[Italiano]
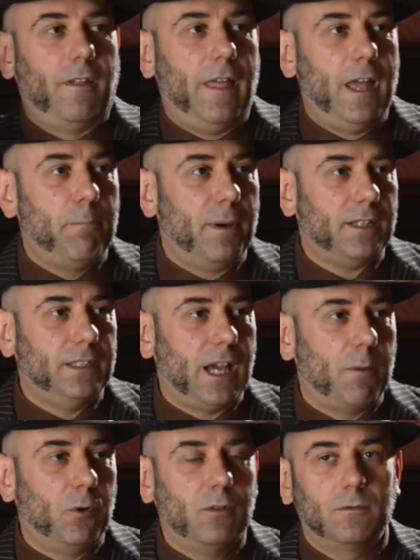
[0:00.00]
e
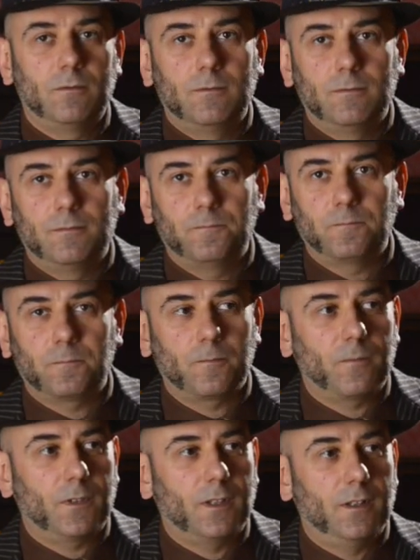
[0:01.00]
partiamo
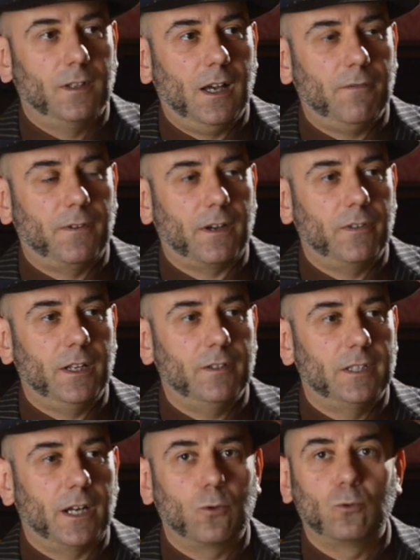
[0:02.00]
a farveli
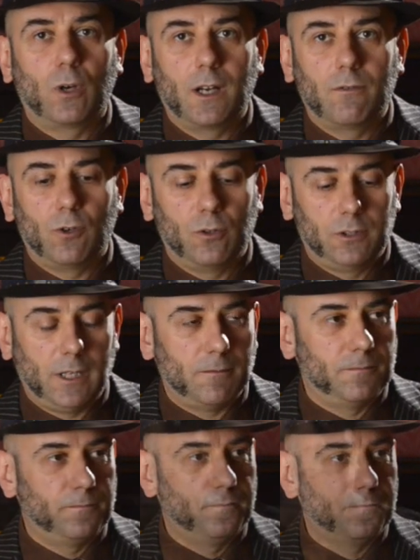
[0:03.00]
vedere uno alla volta.
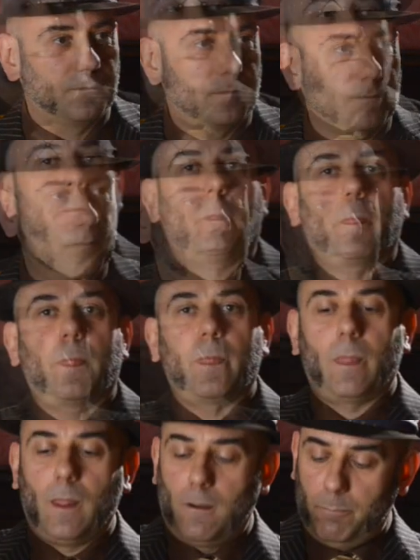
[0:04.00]

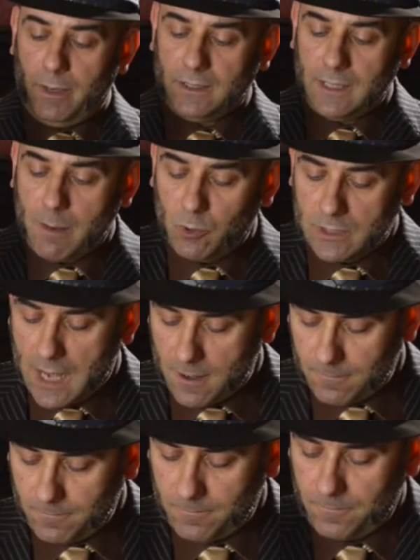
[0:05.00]
Partiamo
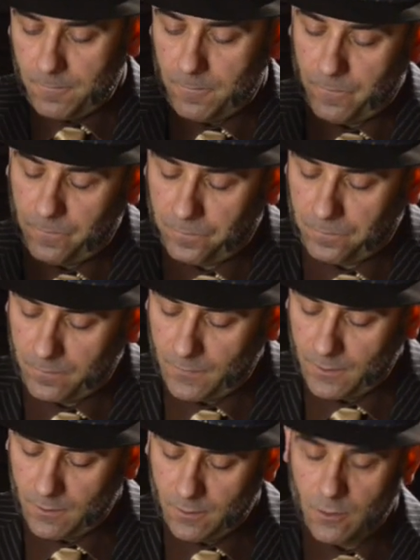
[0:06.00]
da
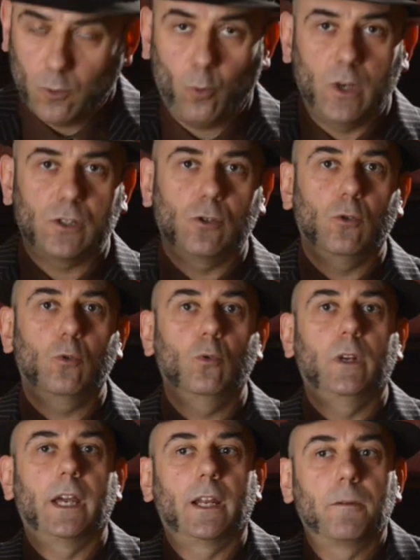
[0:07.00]
questo
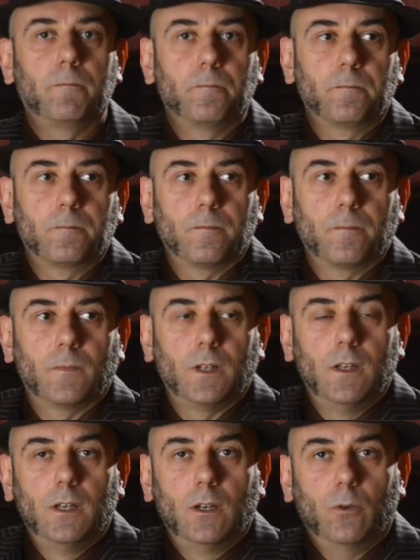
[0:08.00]
ukulele.
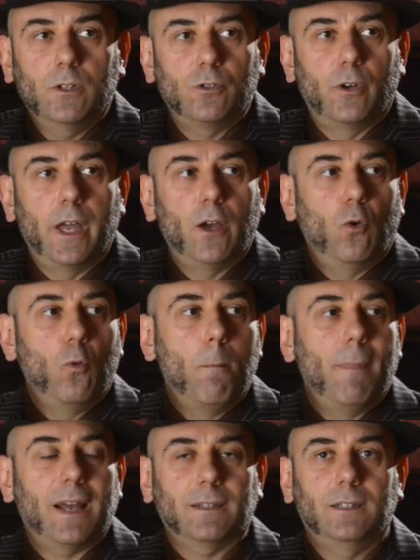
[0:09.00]
Questo è un
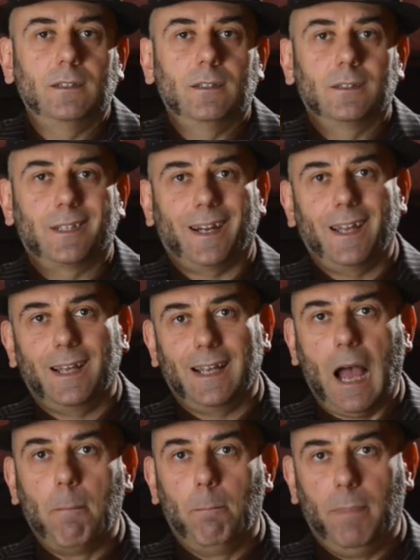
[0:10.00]
Martin
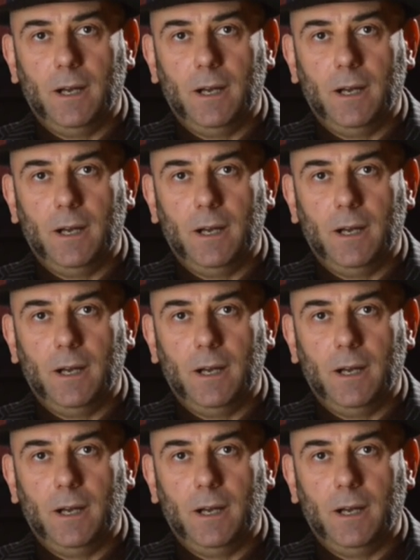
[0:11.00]
3K